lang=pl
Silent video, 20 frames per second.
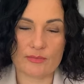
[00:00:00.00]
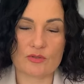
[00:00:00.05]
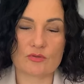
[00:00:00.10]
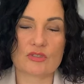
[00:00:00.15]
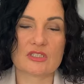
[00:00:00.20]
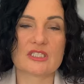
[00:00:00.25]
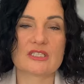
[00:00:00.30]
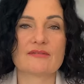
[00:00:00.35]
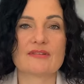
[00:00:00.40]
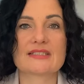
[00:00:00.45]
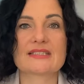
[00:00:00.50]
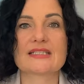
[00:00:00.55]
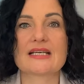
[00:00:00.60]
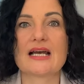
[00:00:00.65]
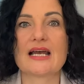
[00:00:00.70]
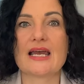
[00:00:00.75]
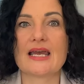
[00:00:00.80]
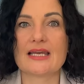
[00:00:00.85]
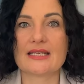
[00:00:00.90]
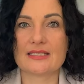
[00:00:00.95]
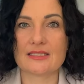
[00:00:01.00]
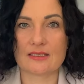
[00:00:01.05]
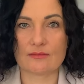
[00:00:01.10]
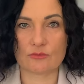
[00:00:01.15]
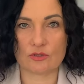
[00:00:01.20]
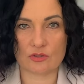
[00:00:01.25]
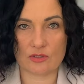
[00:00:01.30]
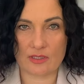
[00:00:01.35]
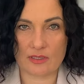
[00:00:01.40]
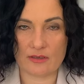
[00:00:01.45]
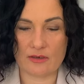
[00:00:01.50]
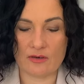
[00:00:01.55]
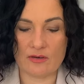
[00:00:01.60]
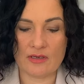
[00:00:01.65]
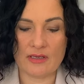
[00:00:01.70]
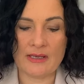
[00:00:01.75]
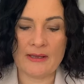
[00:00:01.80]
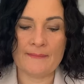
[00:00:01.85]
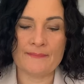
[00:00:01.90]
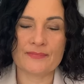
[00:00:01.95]
I słuchajcie, ja Was zachęcam do tego,
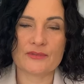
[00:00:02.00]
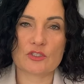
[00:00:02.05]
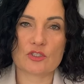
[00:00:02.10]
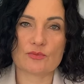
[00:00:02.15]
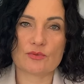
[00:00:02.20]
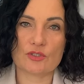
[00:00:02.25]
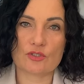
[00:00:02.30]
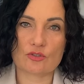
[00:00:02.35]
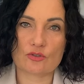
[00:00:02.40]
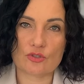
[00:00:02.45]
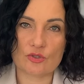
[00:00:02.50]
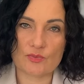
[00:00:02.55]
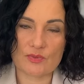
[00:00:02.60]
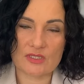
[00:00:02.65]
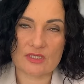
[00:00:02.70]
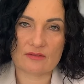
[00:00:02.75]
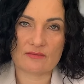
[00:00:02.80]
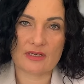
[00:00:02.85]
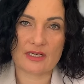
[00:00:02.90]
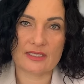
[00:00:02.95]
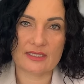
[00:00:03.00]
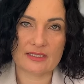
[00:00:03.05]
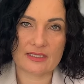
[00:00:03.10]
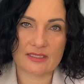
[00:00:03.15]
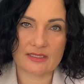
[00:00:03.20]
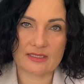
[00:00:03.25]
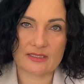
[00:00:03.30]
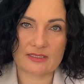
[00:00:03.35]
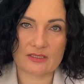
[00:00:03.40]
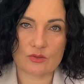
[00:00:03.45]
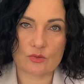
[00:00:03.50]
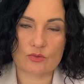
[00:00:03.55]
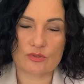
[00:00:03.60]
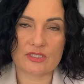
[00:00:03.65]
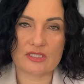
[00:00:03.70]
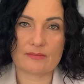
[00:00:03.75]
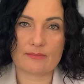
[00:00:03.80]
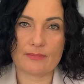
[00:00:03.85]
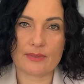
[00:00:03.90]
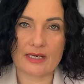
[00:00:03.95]
żebyście rozpisywali takie
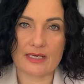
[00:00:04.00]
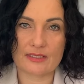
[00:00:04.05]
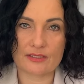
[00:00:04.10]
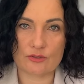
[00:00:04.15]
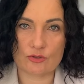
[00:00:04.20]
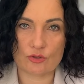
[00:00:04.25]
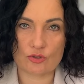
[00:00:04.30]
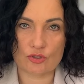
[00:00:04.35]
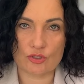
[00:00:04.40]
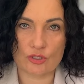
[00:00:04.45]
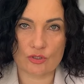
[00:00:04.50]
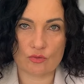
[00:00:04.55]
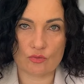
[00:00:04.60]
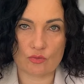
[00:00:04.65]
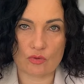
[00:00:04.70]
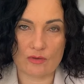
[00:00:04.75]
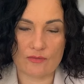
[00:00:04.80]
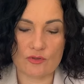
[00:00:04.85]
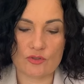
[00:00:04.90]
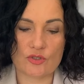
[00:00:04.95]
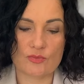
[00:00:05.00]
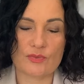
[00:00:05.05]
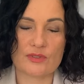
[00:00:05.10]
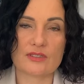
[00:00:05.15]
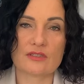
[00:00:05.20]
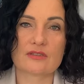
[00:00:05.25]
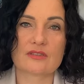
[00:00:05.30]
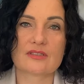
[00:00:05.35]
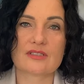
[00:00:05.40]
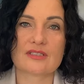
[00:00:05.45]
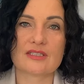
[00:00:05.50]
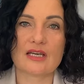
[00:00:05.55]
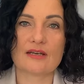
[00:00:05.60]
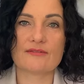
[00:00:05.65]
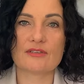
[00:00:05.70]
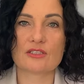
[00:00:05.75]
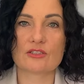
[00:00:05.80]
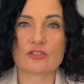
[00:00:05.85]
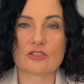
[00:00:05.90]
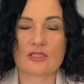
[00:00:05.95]
instrukcje bardzo szczegółowo, żeby nie
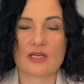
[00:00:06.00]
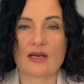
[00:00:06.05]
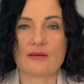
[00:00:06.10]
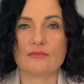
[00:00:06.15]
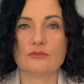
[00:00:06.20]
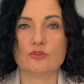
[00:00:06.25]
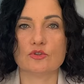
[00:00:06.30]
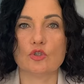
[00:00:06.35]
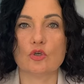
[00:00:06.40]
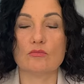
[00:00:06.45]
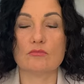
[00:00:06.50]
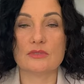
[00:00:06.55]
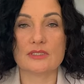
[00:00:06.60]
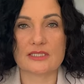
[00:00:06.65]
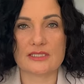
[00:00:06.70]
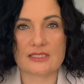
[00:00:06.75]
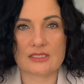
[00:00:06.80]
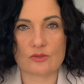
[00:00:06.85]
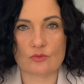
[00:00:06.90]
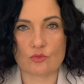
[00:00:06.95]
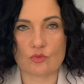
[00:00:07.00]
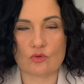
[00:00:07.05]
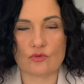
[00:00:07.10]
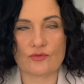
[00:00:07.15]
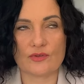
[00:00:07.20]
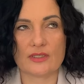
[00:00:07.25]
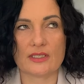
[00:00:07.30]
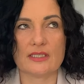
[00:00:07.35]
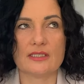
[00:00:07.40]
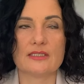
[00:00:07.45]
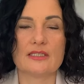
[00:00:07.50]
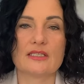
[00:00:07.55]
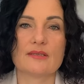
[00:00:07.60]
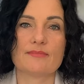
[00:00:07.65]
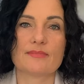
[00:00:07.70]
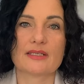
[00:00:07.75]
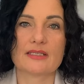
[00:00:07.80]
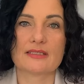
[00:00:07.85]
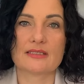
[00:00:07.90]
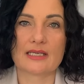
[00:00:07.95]
zostawiać tam domysłów,
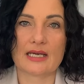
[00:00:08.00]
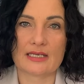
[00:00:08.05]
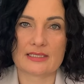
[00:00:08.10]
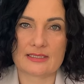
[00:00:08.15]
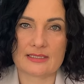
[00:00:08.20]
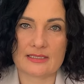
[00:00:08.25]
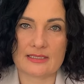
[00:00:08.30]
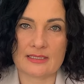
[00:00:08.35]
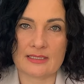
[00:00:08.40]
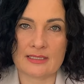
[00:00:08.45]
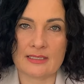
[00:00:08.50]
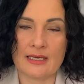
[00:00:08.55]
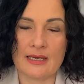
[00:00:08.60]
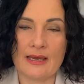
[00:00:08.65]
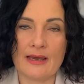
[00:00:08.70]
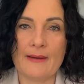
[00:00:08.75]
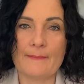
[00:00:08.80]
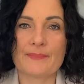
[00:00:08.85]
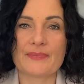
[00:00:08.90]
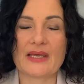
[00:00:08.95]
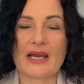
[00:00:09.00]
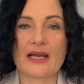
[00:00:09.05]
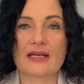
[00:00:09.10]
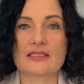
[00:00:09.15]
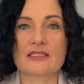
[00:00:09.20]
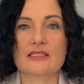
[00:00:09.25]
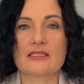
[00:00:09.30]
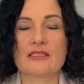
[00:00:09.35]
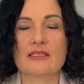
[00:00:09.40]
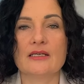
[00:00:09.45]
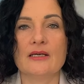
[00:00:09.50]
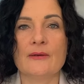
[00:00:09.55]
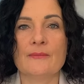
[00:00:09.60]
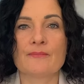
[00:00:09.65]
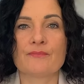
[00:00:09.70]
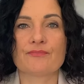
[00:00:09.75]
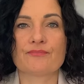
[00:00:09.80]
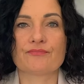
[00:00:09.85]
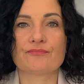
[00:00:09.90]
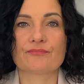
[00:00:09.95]
interpretacji ani
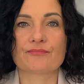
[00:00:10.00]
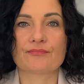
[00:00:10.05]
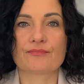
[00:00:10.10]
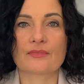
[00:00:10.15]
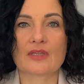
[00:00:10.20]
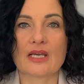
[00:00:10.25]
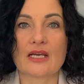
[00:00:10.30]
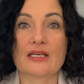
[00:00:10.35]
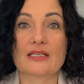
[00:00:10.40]
mm,